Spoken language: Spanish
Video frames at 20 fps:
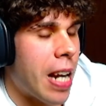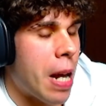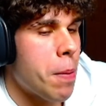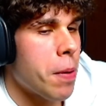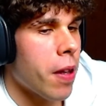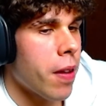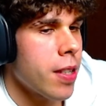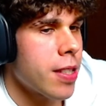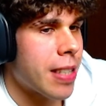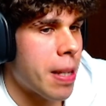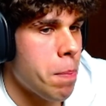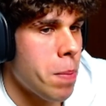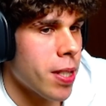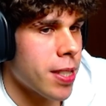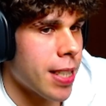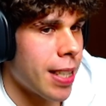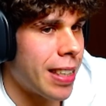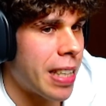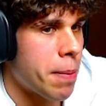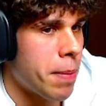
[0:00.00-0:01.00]
que la verdad están
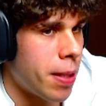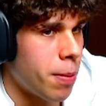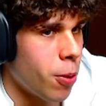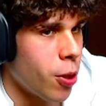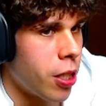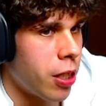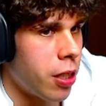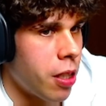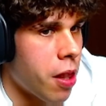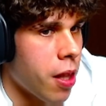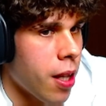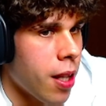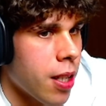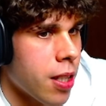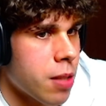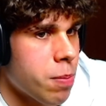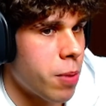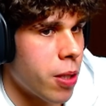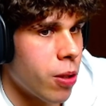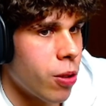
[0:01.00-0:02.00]
bastante mal
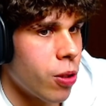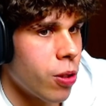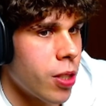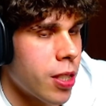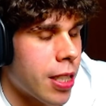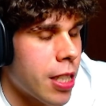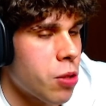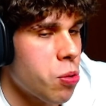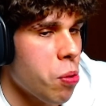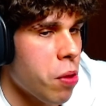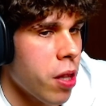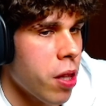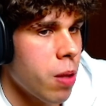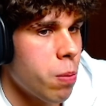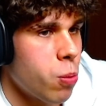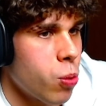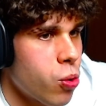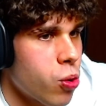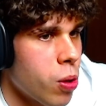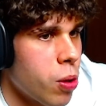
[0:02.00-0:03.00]
monetizadas. Pero es que
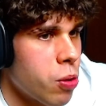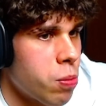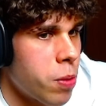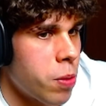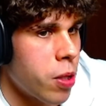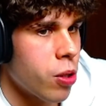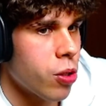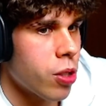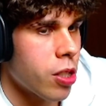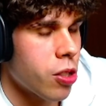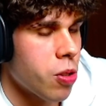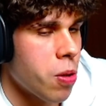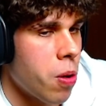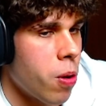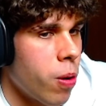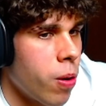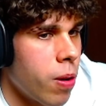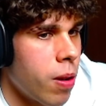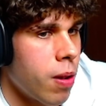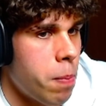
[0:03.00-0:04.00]
sucede mucho los vídeos que
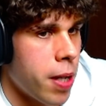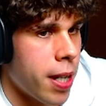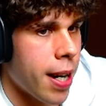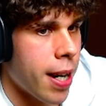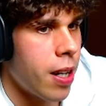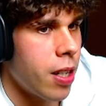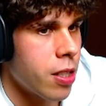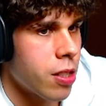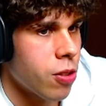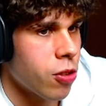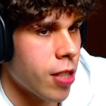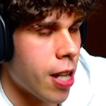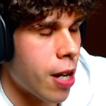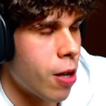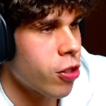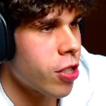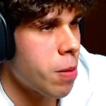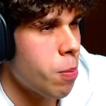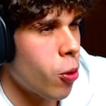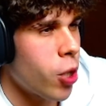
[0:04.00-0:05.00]
son virales. O sea,
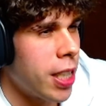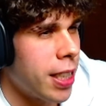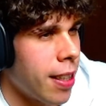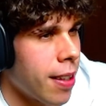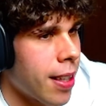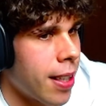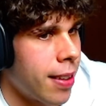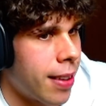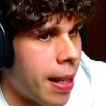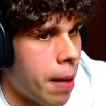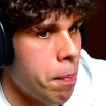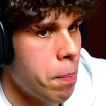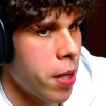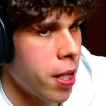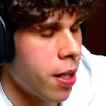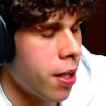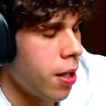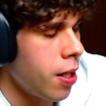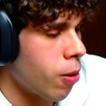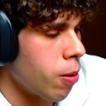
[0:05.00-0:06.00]
no se monetizan tan
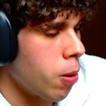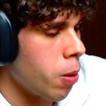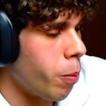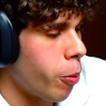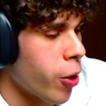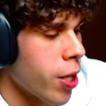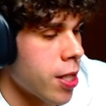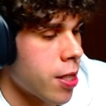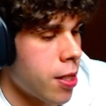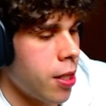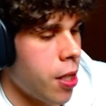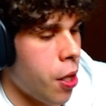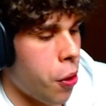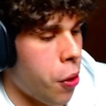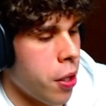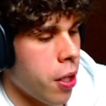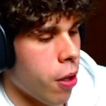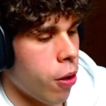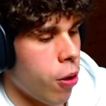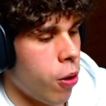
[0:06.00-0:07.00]
bien como por así
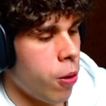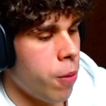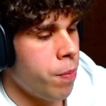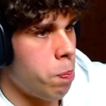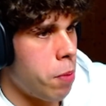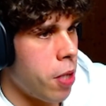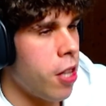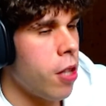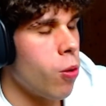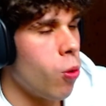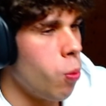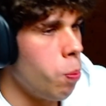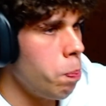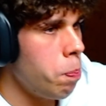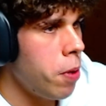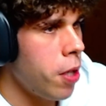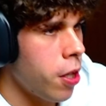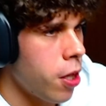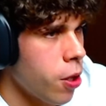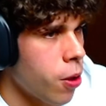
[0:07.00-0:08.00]
decirlo,
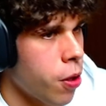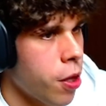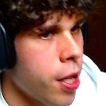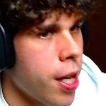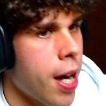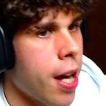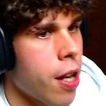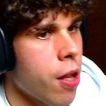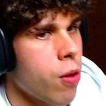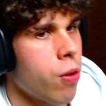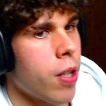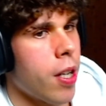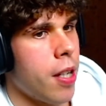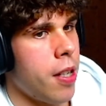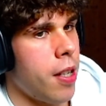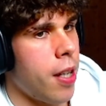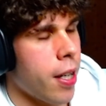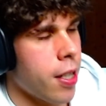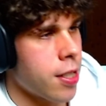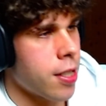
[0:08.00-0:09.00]
un vídeo diario
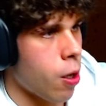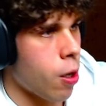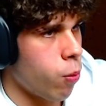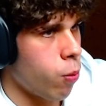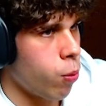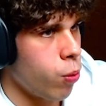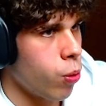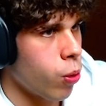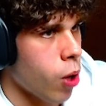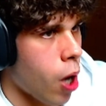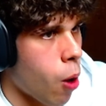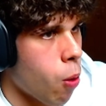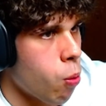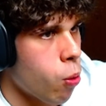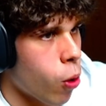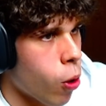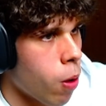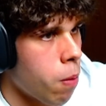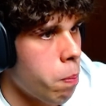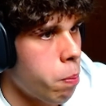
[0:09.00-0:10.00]
que llegues a un, a
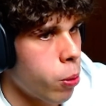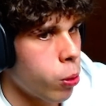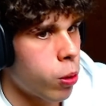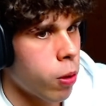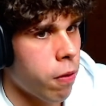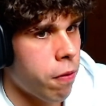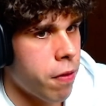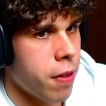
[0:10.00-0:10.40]
un cómputo